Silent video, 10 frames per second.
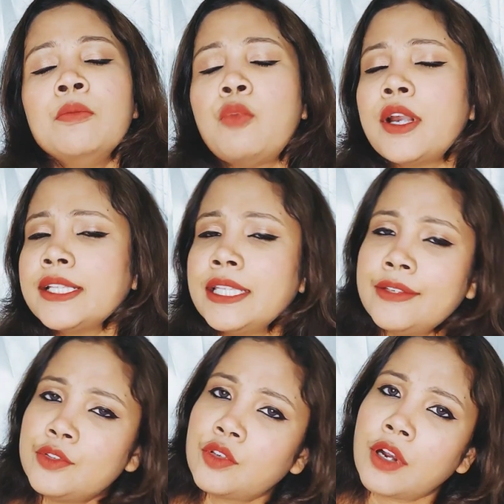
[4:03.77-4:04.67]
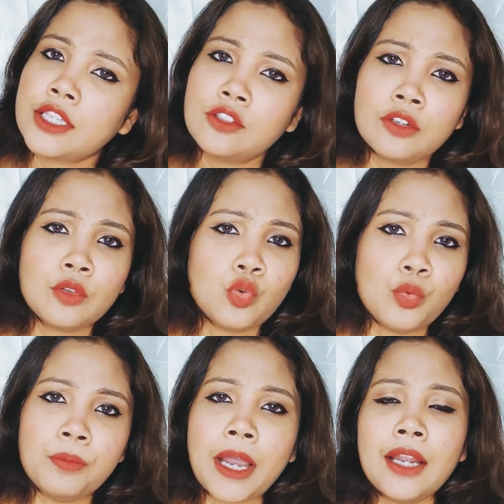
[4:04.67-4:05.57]
বডিতে ইউজ করার জন্য
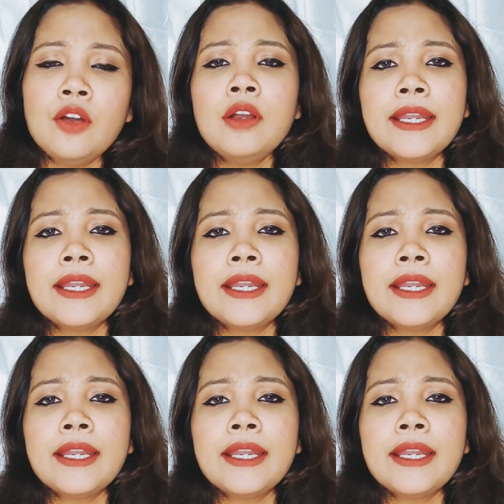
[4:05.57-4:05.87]
খুব ভালো